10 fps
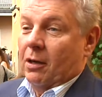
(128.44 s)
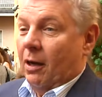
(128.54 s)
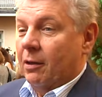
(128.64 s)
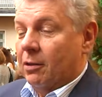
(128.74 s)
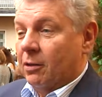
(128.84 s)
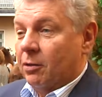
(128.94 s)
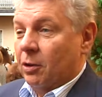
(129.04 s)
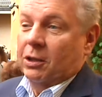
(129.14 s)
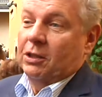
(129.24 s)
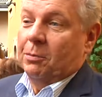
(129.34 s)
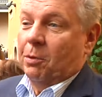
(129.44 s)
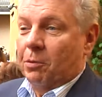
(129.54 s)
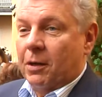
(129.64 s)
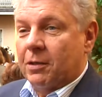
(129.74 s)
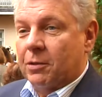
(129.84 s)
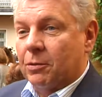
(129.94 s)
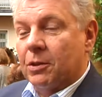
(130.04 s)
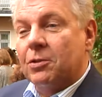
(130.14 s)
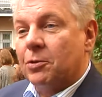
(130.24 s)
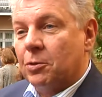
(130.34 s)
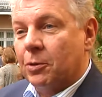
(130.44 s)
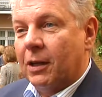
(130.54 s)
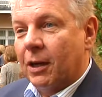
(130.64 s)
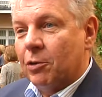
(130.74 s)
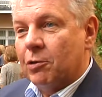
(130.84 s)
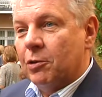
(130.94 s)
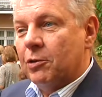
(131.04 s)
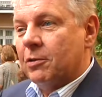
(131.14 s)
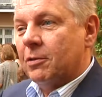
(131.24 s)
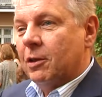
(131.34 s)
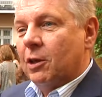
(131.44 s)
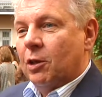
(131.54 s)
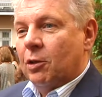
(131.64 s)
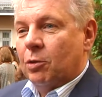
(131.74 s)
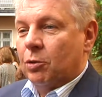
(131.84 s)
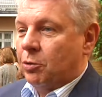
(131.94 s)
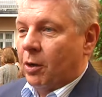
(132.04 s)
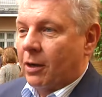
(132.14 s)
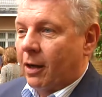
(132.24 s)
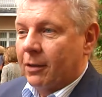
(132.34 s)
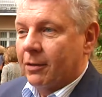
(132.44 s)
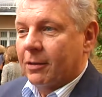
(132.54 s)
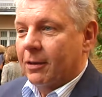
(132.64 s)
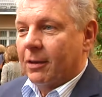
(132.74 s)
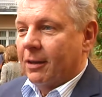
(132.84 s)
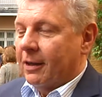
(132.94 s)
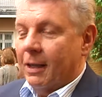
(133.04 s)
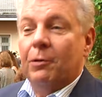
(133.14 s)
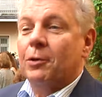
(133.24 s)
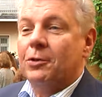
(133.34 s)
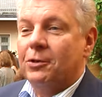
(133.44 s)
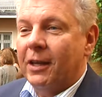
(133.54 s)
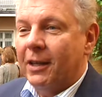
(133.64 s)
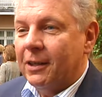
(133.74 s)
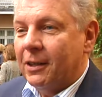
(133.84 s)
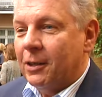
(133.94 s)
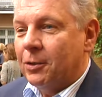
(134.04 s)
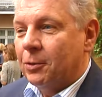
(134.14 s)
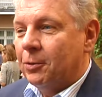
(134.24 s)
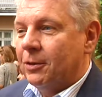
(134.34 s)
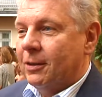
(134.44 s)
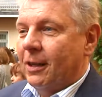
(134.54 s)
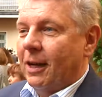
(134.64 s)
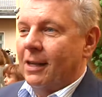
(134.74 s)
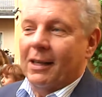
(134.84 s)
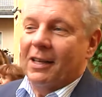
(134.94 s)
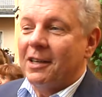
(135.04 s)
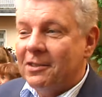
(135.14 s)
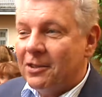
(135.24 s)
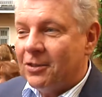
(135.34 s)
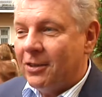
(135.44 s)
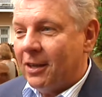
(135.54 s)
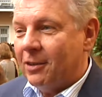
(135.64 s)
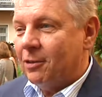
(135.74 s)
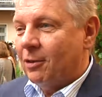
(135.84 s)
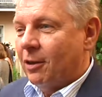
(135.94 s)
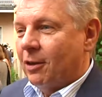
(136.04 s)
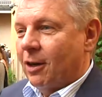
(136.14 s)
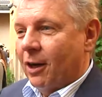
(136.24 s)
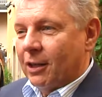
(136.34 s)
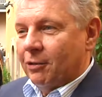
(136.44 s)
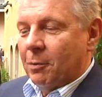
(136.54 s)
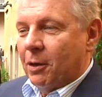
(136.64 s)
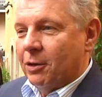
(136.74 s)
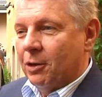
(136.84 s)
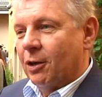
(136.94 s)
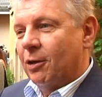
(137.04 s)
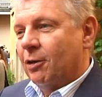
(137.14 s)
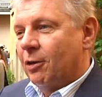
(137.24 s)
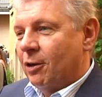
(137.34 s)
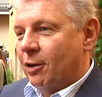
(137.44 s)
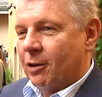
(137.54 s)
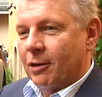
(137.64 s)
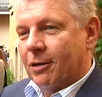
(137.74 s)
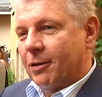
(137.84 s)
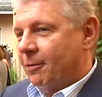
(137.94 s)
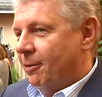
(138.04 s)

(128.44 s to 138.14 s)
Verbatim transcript: kann durch diese Provokation Diskussionen auslösen. Kultur kann revolutionäre Dinge tun, anarchistisch sein, gerade wenn man hier äh,